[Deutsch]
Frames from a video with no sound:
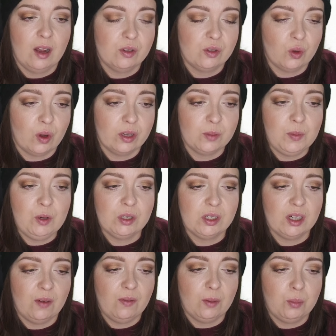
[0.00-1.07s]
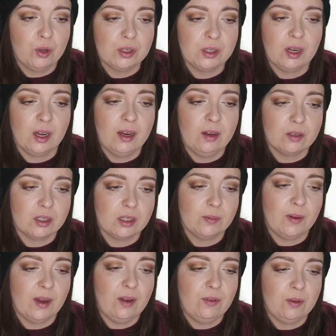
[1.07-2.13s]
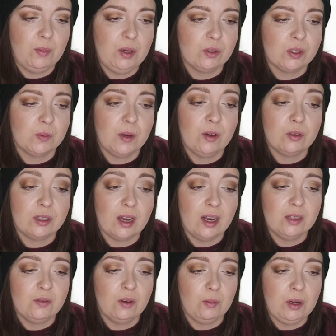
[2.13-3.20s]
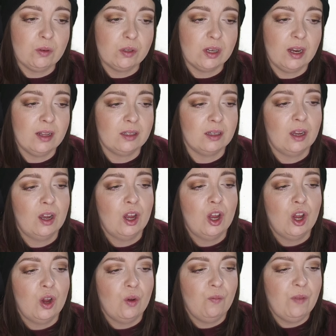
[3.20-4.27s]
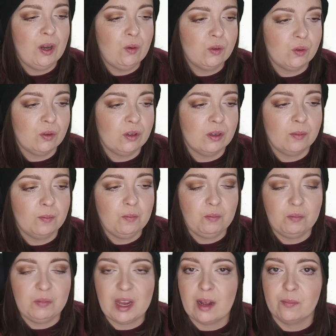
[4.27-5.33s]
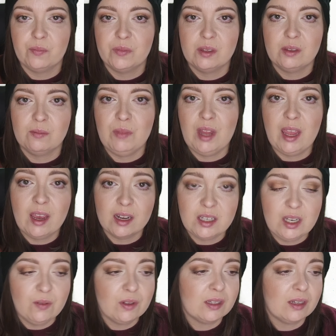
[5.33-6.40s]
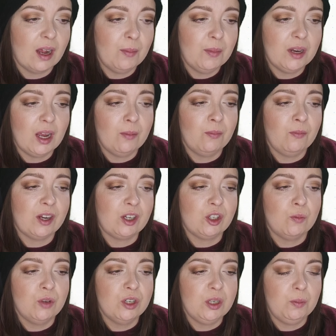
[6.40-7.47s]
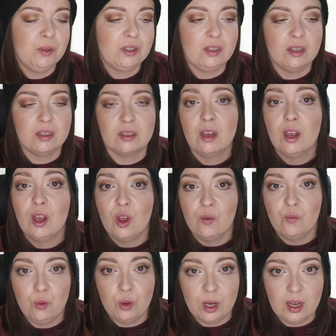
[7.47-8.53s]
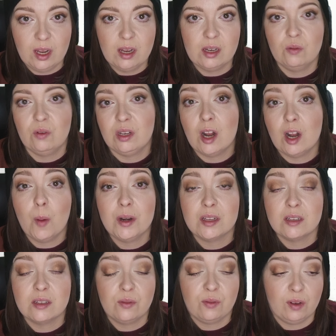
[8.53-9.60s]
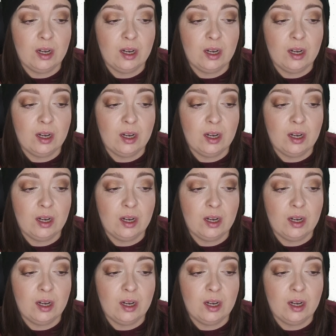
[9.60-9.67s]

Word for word: Also aus minus 3 wird plus 3, aus 2 wird minus 2, aus 1 wird minus 1. Und wenn du so eine ja, negative Zahl mit einem Vektor multiplizierst, würde ich, und ich glaube, das ist